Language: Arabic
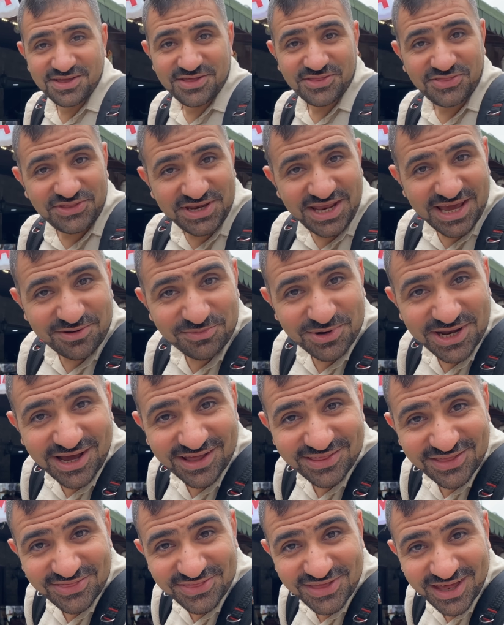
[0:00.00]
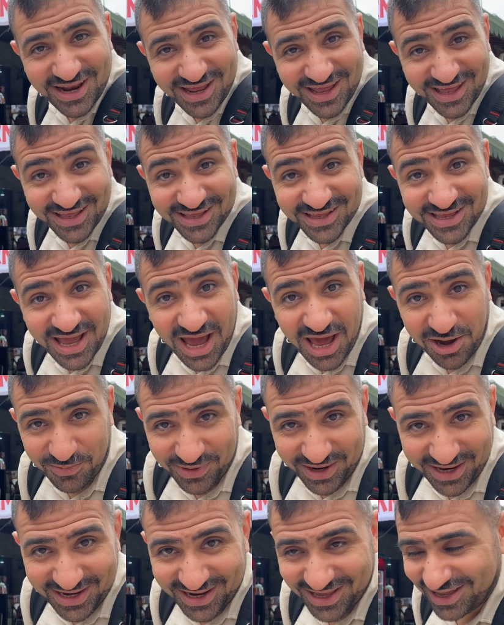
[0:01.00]
اثنين من هذه الذره
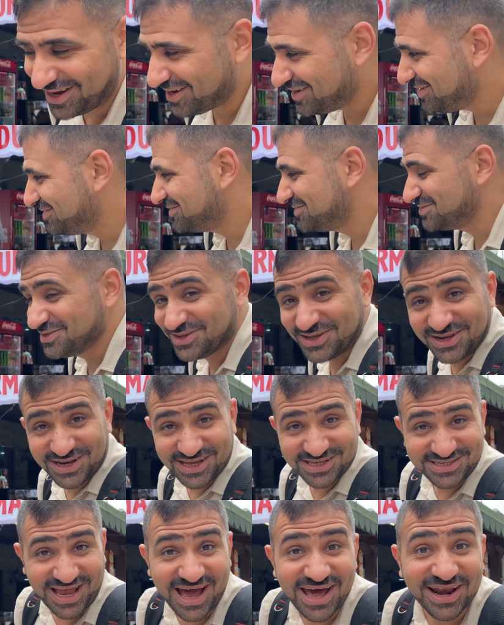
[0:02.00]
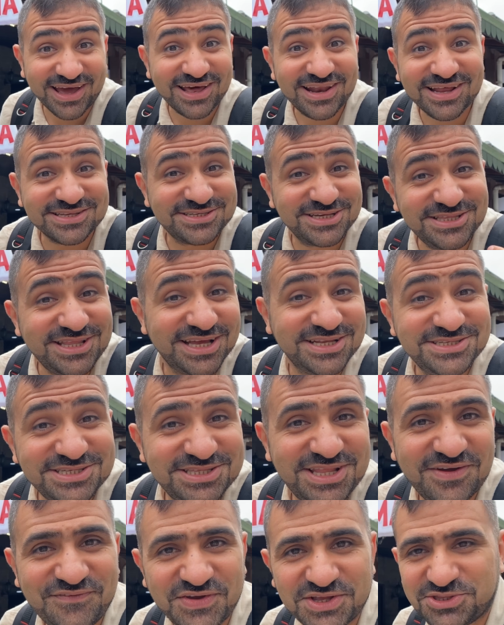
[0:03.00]
40 ليره اسعار غلط جدا
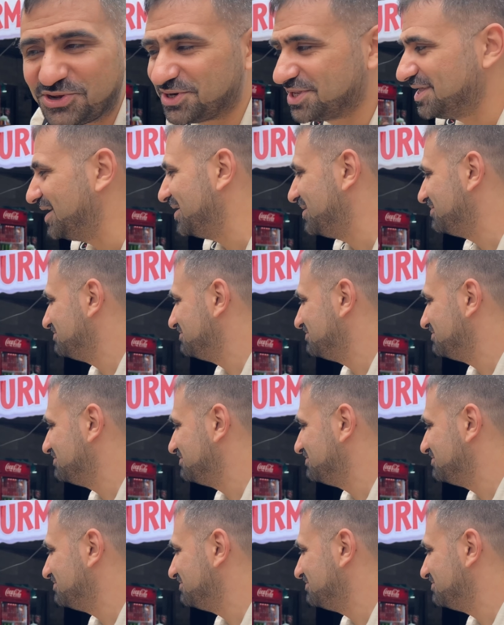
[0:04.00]
جدا في تركيا